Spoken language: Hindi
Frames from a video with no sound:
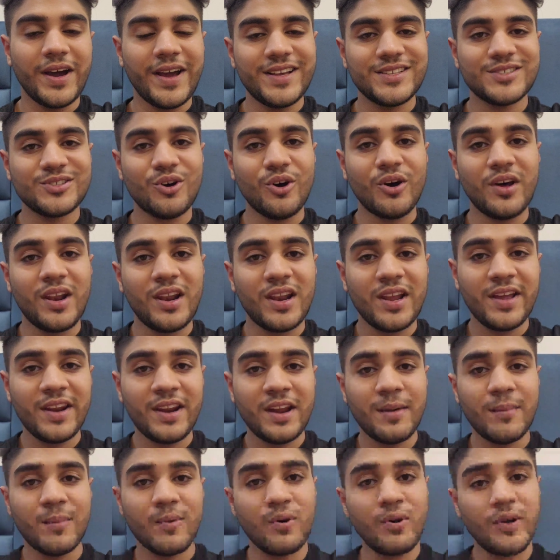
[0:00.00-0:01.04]
गाइस ऑनलाइन
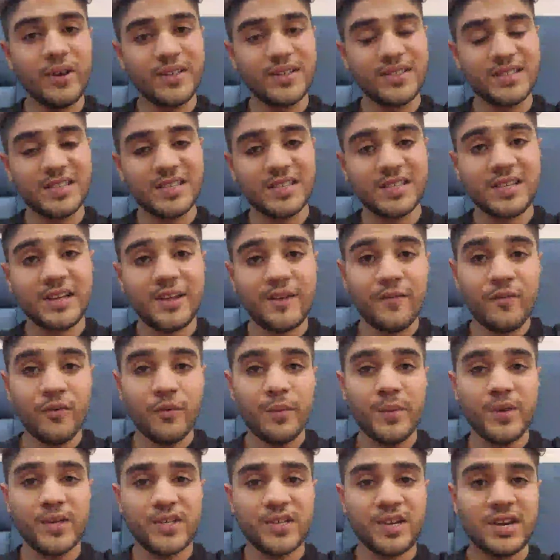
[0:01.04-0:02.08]
आपको इससे ज़्यादा
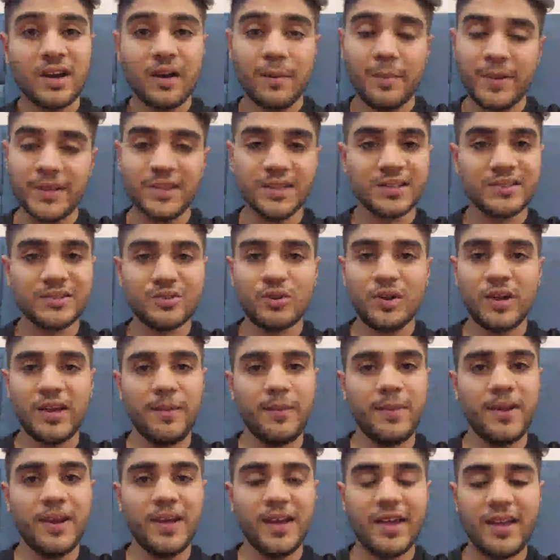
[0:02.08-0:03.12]
इन्फॉर्मेशन अभी तक तो नहीं
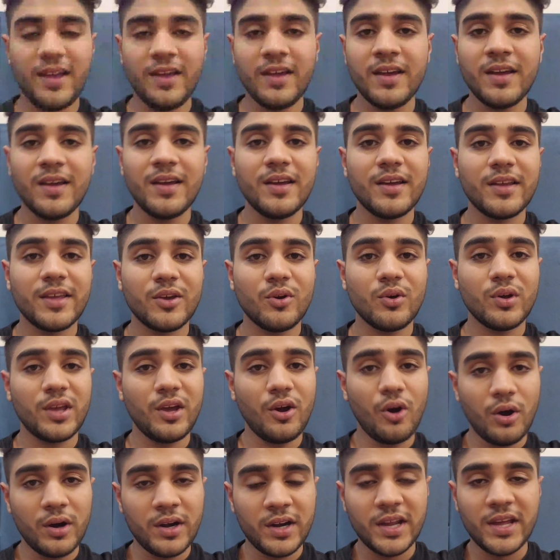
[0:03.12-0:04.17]
मिलेगी क्योंकि
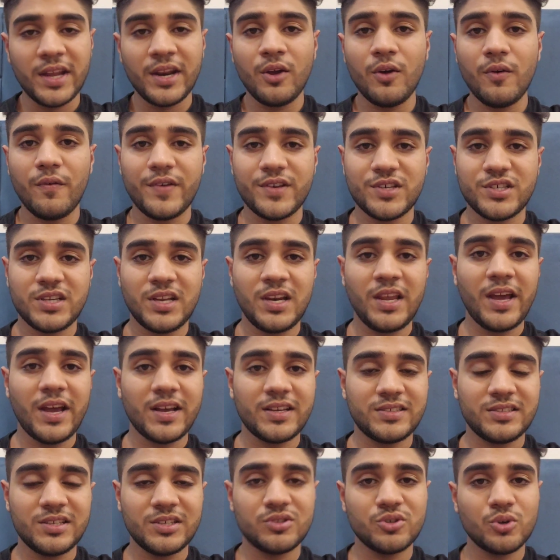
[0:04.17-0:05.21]
होंडा ने ऑफिशियली
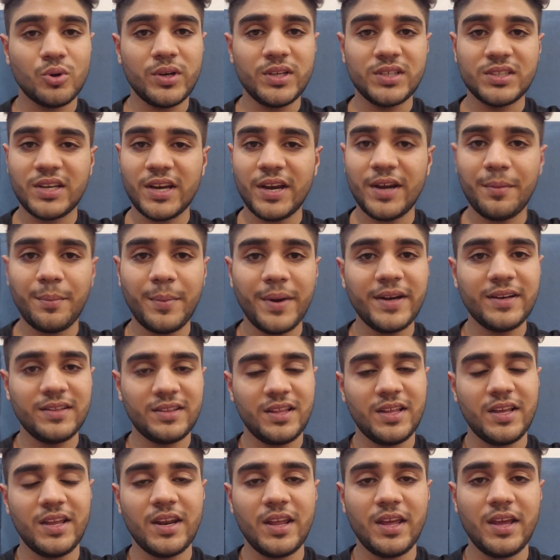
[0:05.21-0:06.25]
आज सच कोई स्टेटमेंट
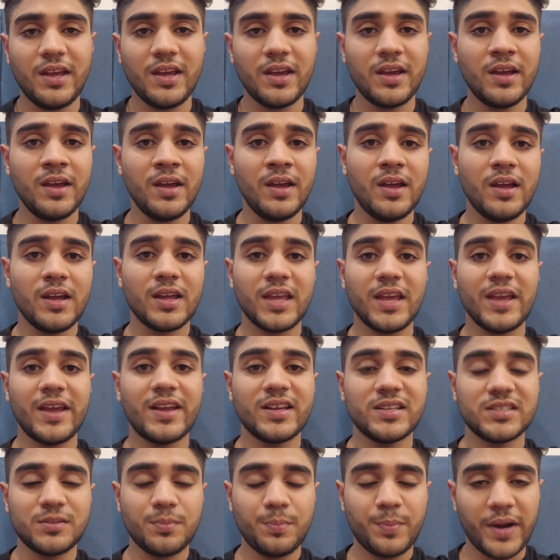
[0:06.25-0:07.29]
दी नहीं है कि
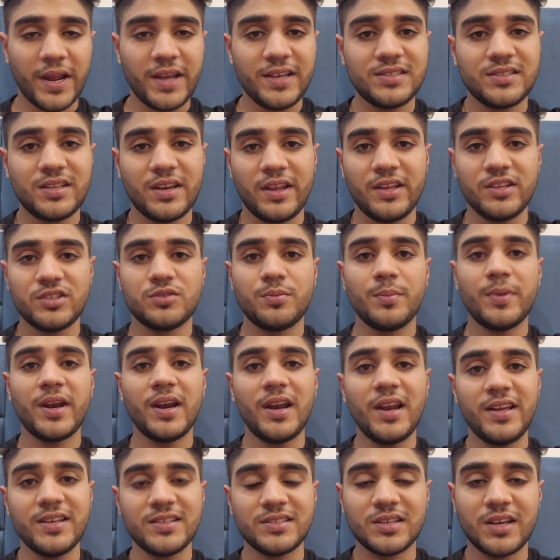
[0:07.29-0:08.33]
किस प्राइस रेंज में
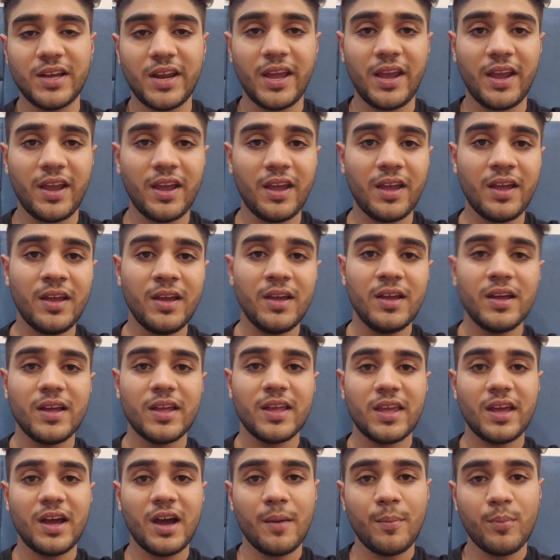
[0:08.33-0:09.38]
रिलीज़ करेंगे
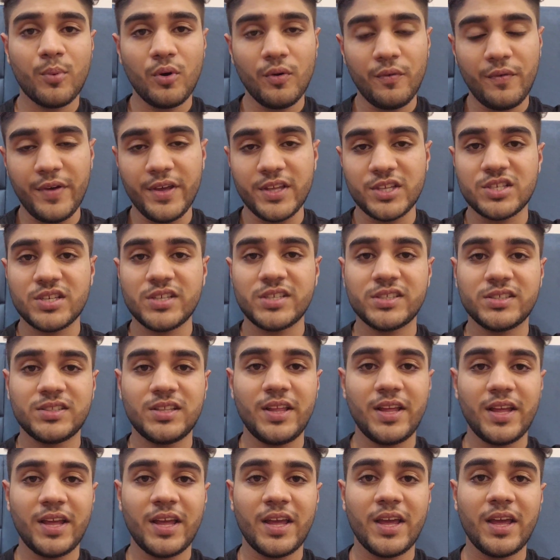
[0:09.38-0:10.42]
क्या आपको फीचर्स
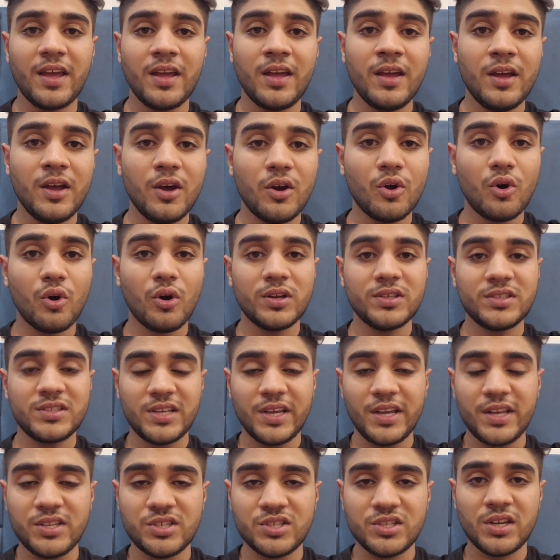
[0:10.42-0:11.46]
देंगे कौन
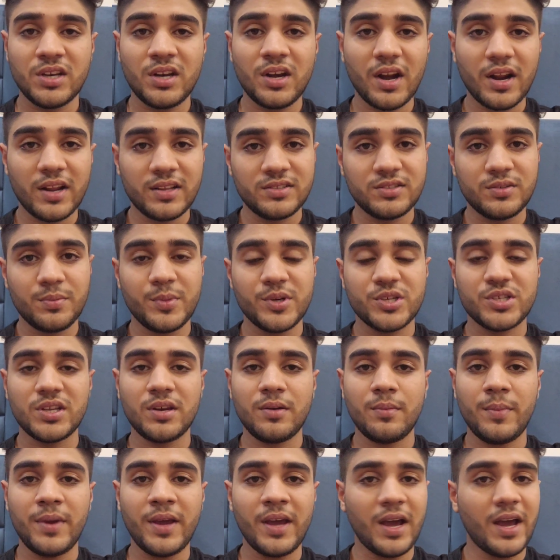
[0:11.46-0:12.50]
से इंजन ट्रांसमिशन
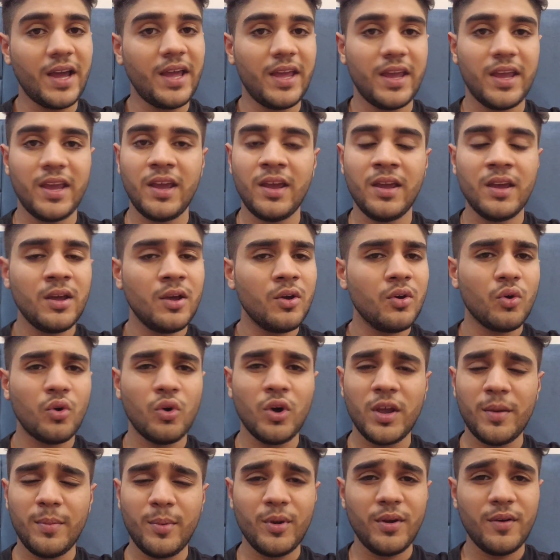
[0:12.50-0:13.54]
में आएगी
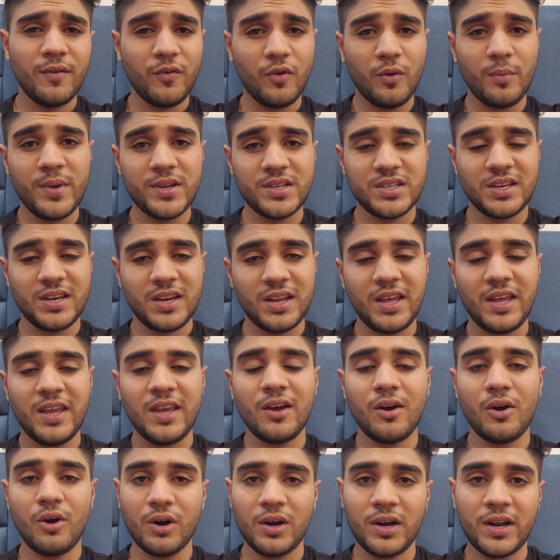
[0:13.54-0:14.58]
कोई भी इन्फॉर्मेशन नहीं
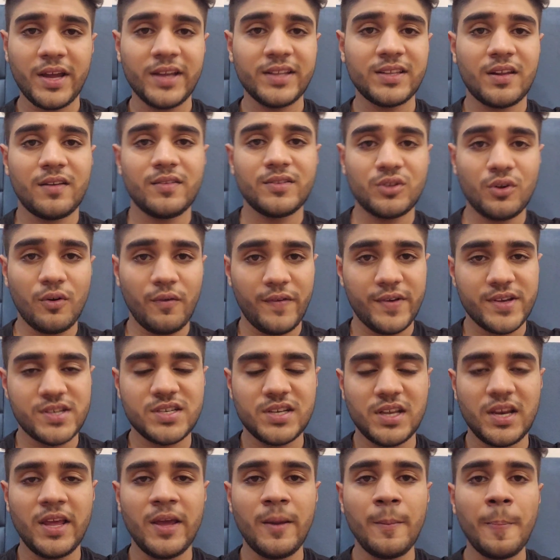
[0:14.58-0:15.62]
है होंडा की तरफ से
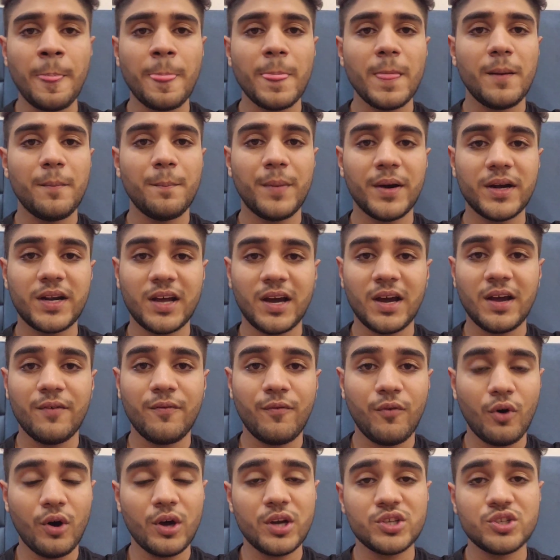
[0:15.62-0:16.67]
ऑफिशियली बट हाँ
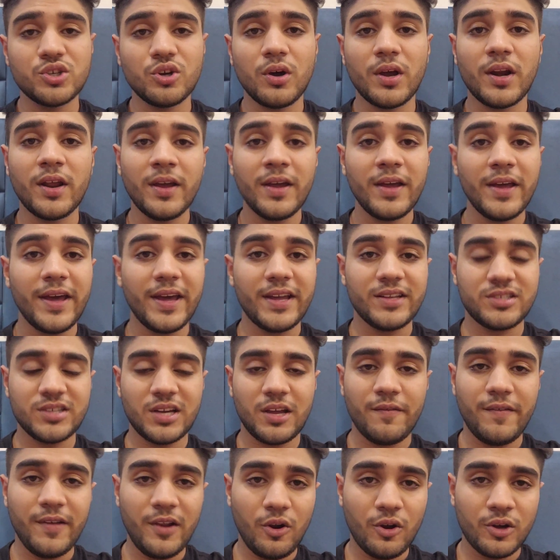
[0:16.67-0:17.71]
फॉर श्योर एच
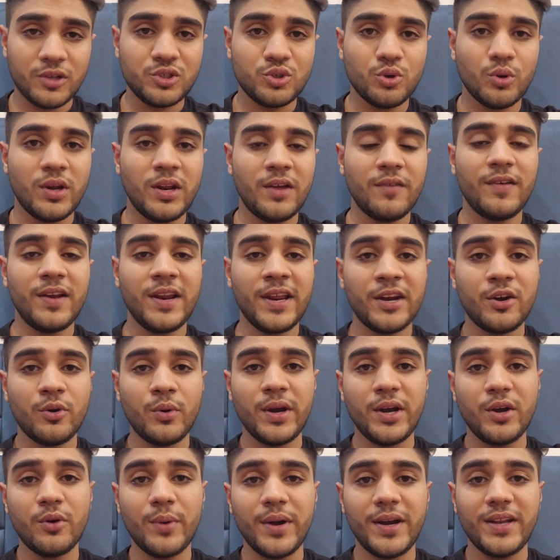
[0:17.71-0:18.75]
लॉन्च होने वाली है
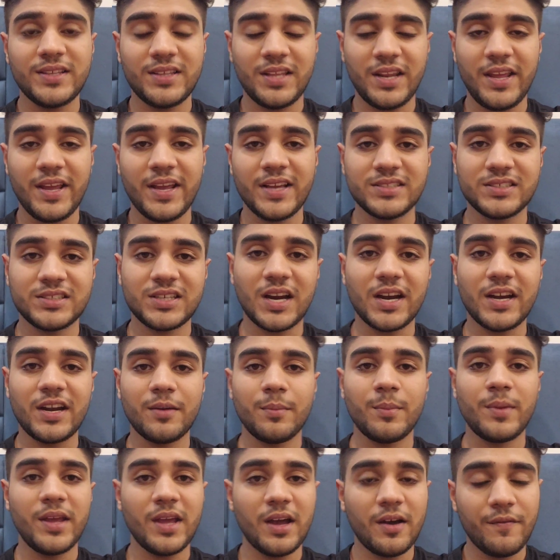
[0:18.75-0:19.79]
ट्वेंटी के
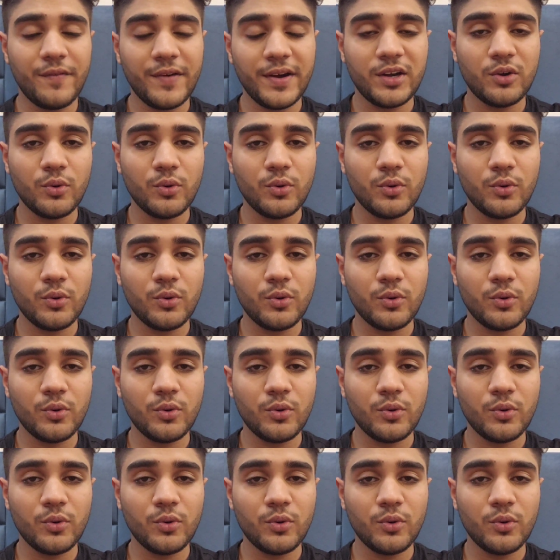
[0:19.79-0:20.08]
स्टार्टिंग में या फिर